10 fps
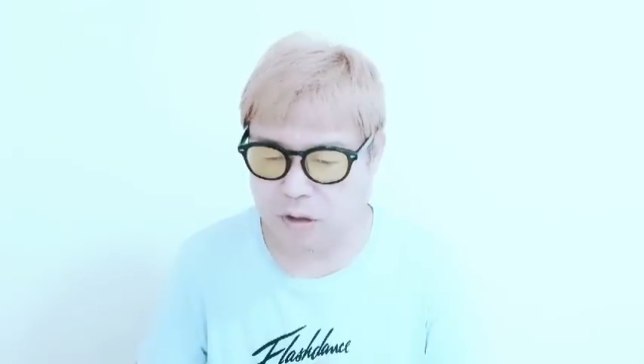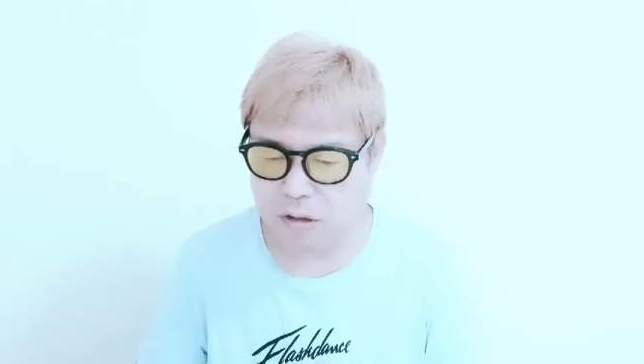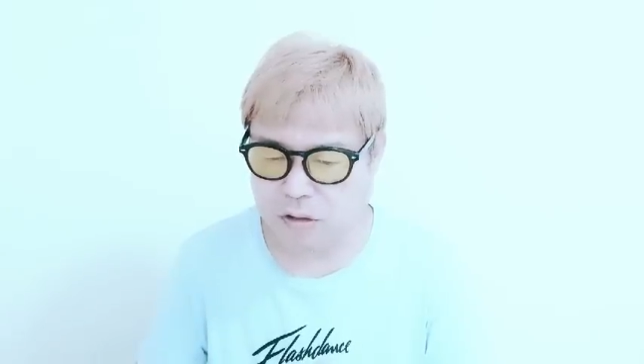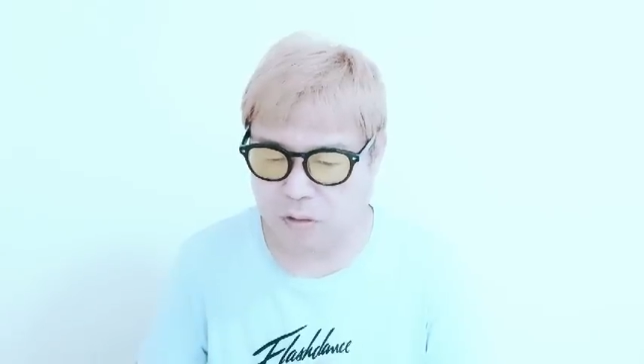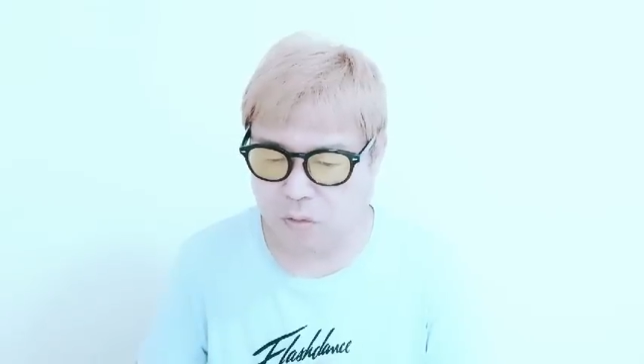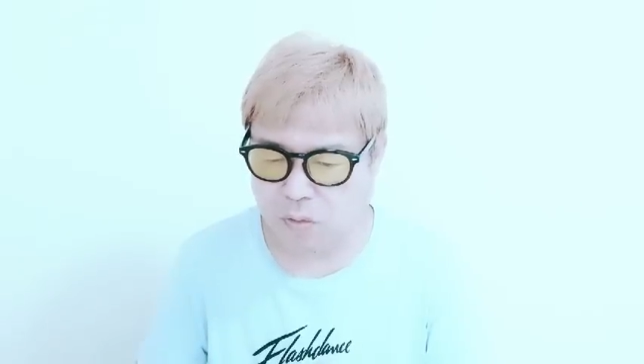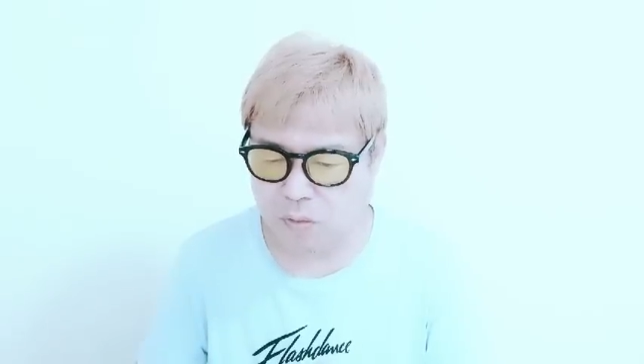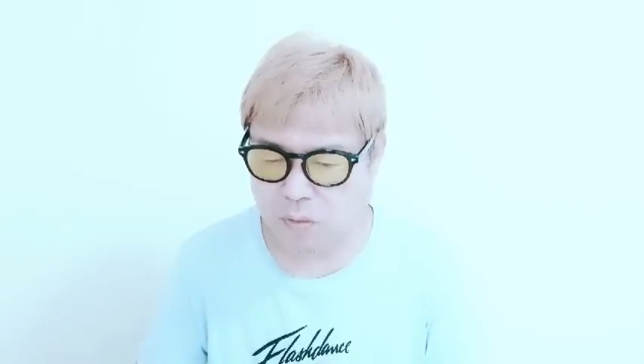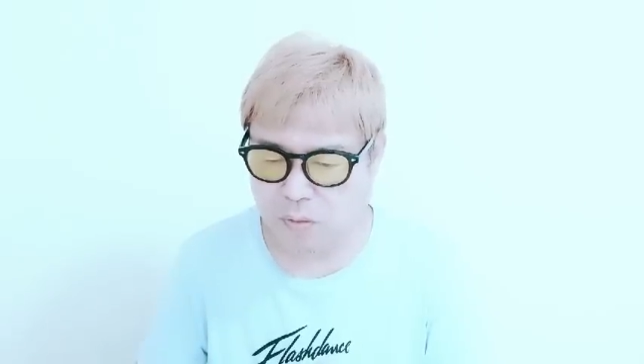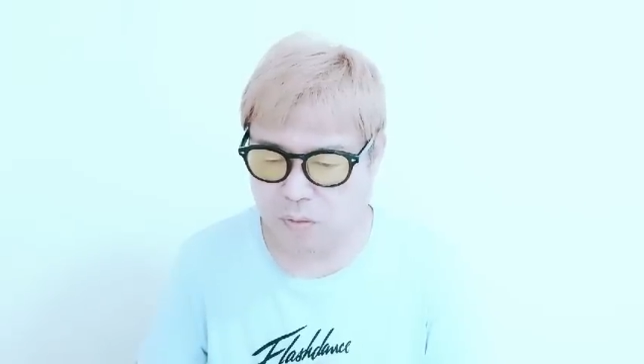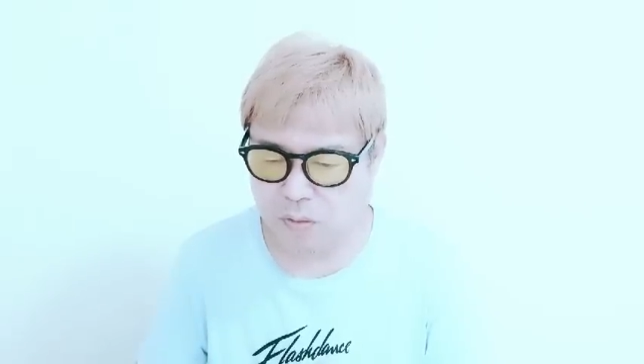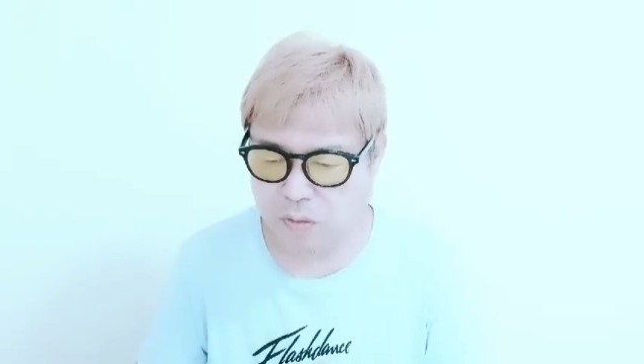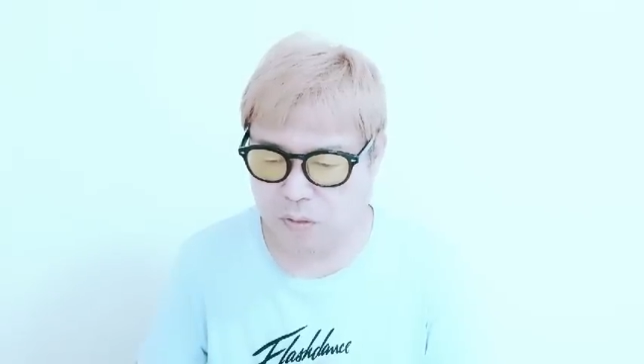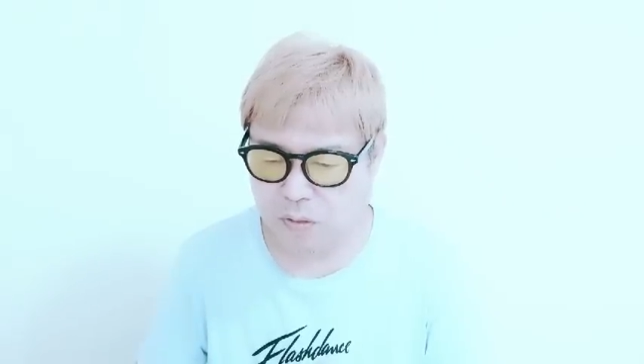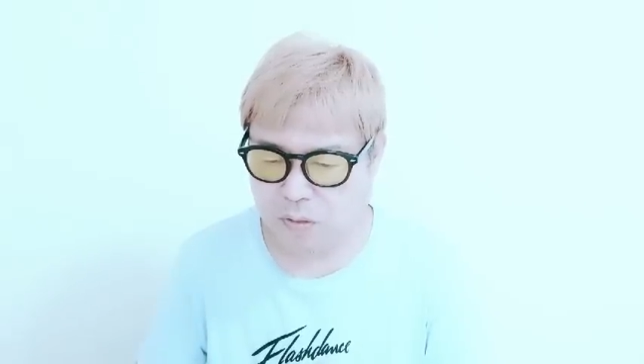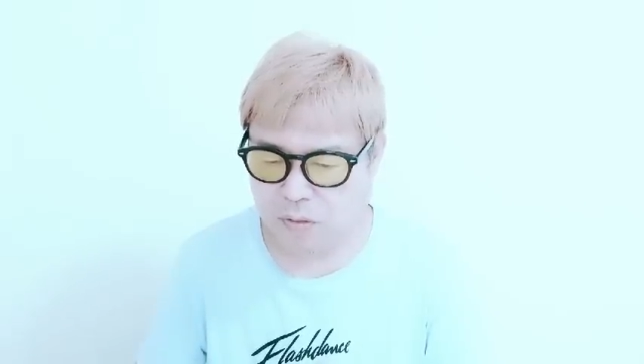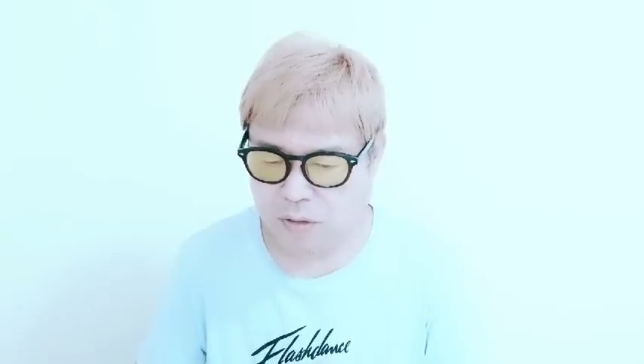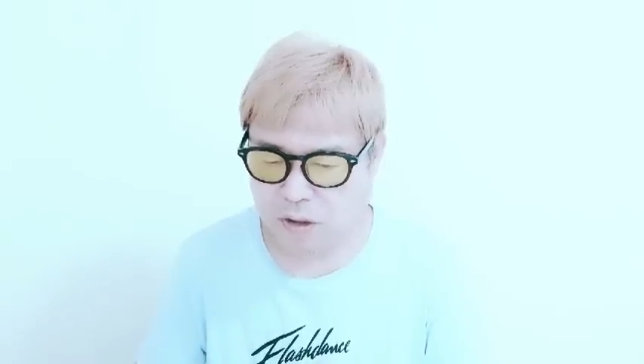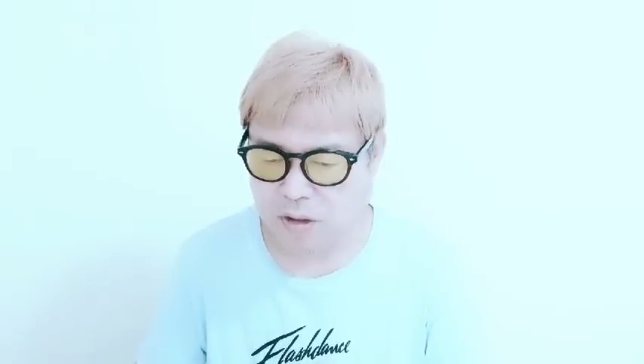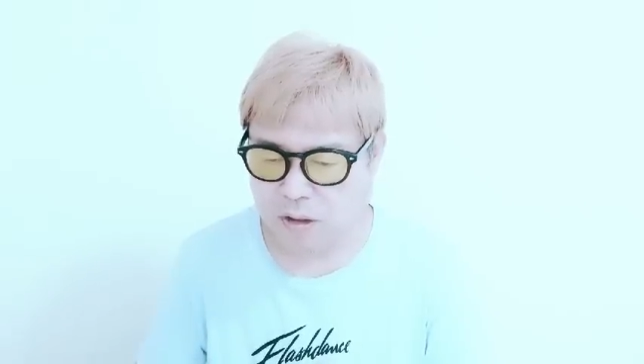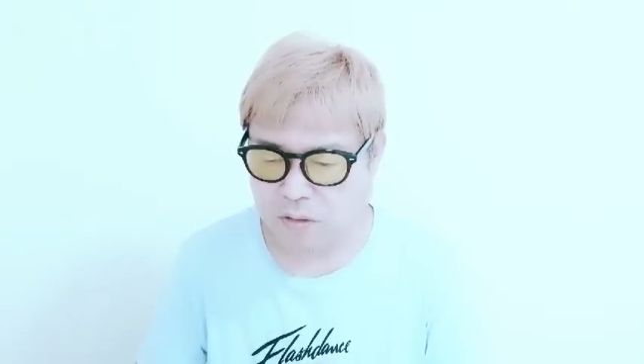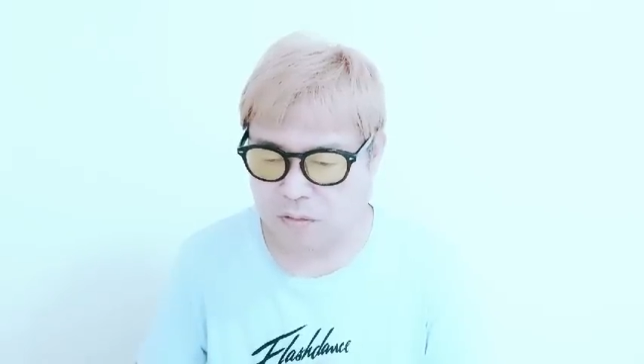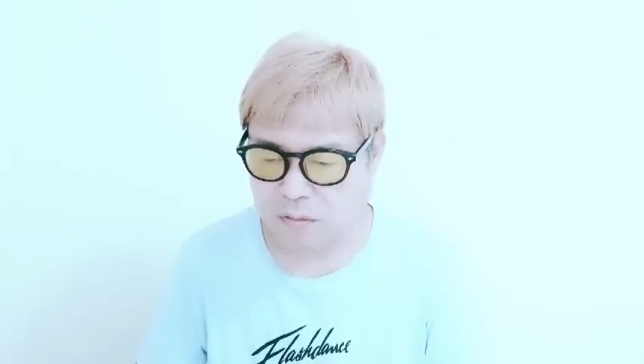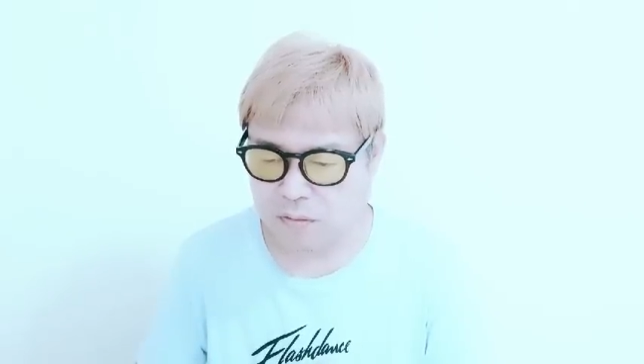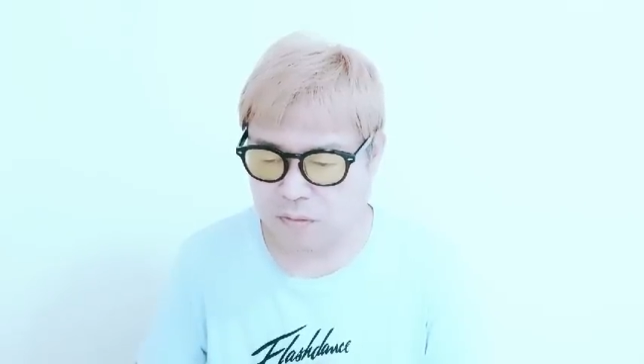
宮迫、ヒカル、